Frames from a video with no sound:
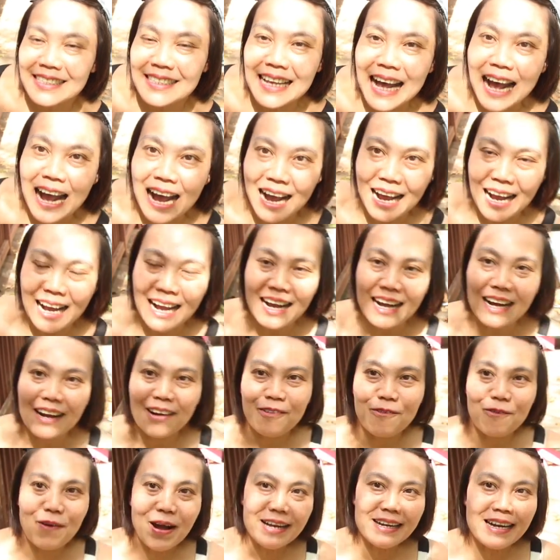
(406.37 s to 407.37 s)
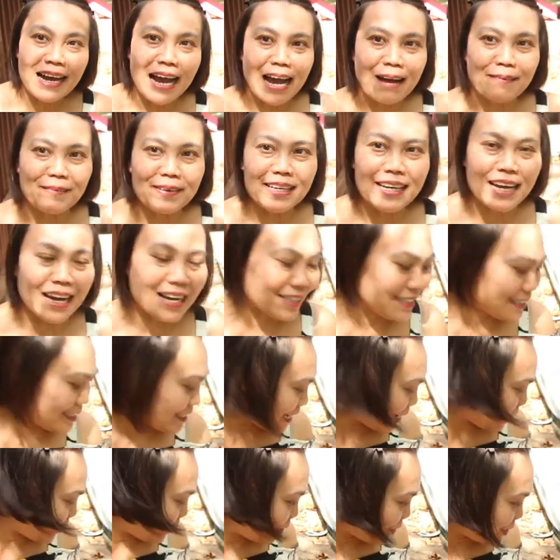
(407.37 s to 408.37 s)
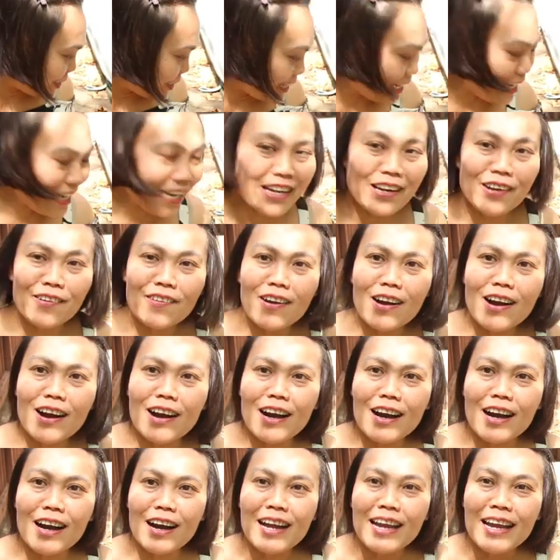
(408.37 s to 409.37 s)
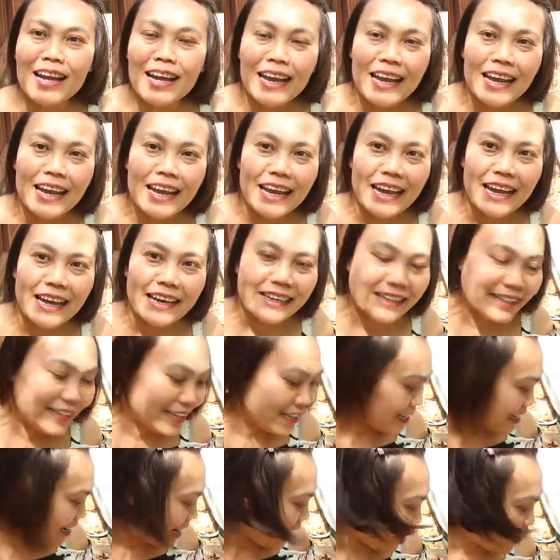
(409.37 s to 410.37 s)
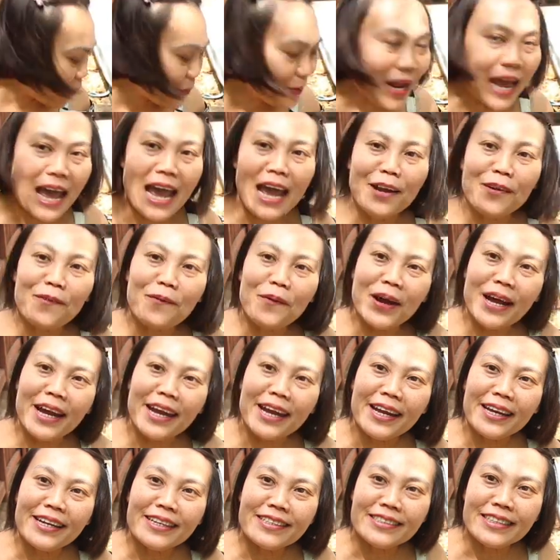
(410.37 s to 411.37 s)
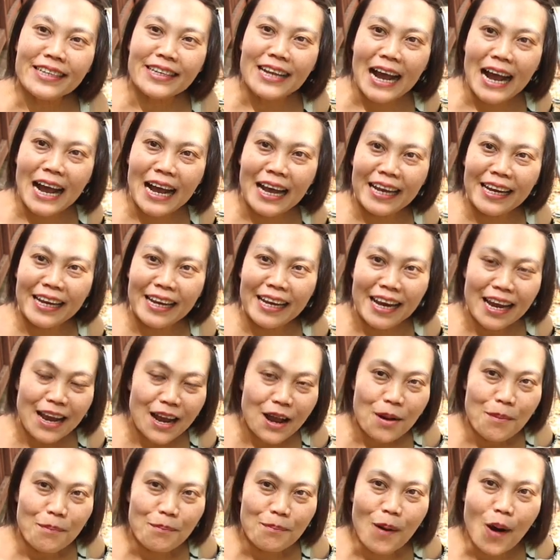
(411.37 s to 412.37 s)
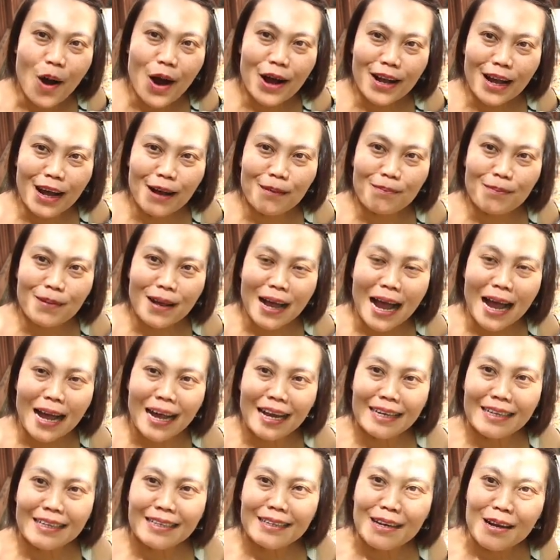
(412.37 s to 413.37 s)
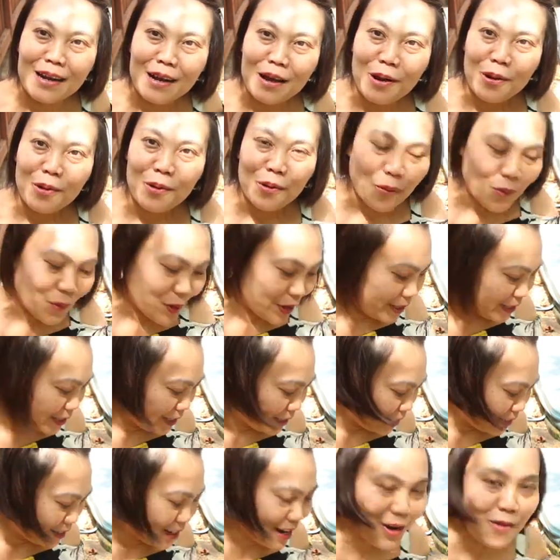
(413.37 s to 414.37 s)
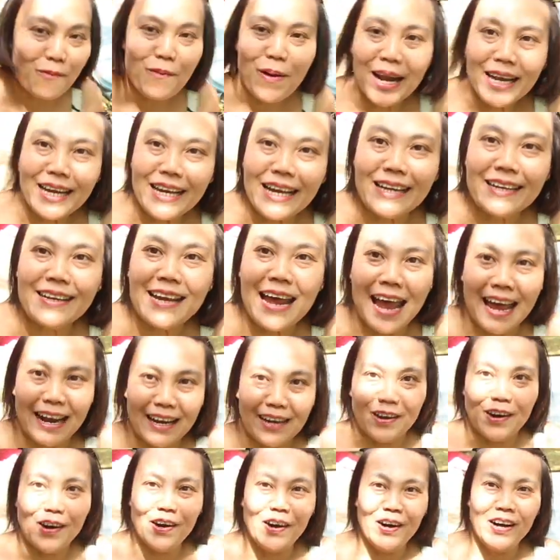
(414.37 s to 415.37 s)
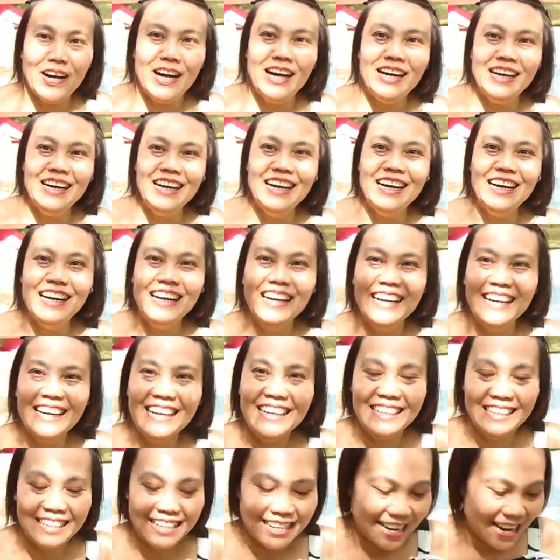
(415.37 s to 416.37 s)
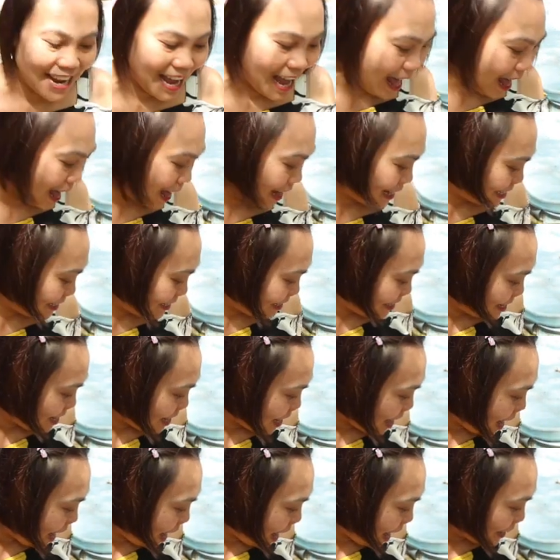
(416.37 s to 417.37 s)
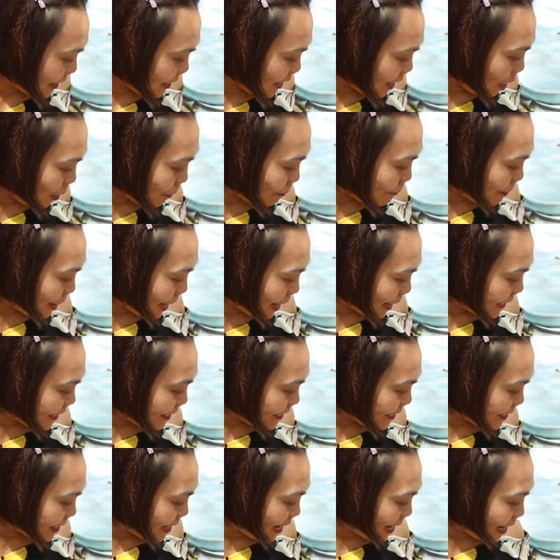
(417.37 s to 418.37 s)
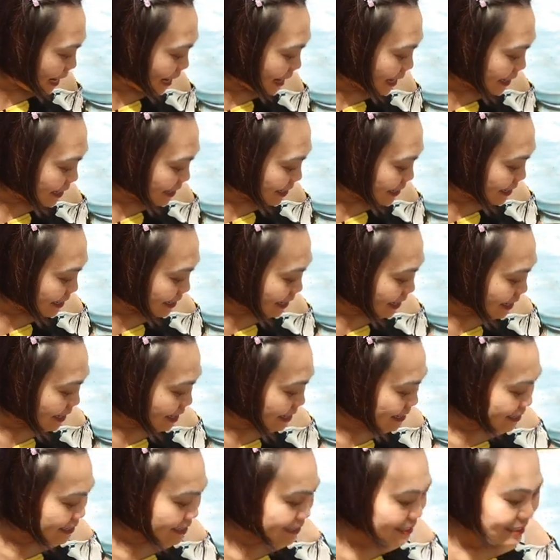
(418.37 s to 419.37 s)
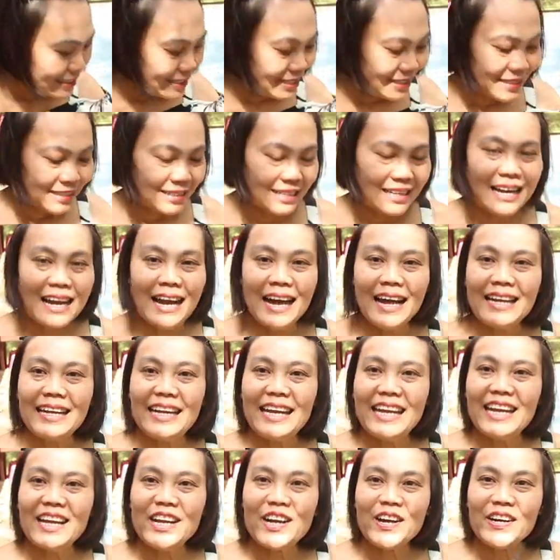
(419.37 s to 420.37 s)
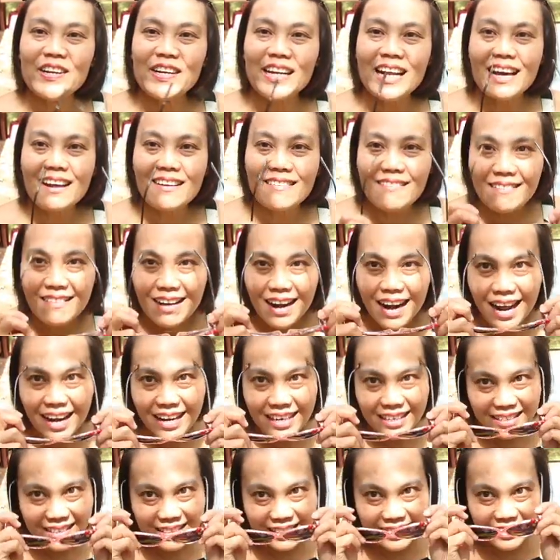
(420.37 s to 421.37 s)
สระว่ายน้ำแล้วกันจากุชี่แล้วก็เห็นเงาแดดด้วย จะได้เหมาะกับการคุยถึงเรื่องแว่นกันแดดเนาะ อ่ะ อันต่อไปนะคะ อันนี้ก็น่ารัก